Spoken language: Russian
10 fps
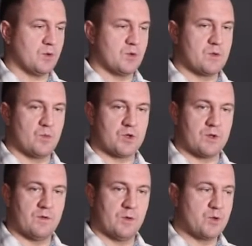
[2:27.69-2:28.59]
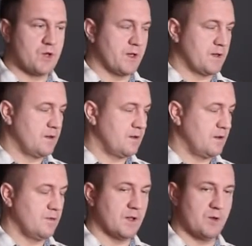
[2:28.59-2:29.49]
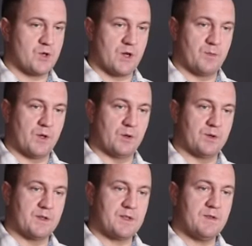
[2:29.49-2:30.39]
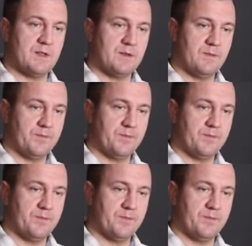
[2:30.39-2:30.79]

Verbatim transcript: то есть можно включать и выключать пилотный свет.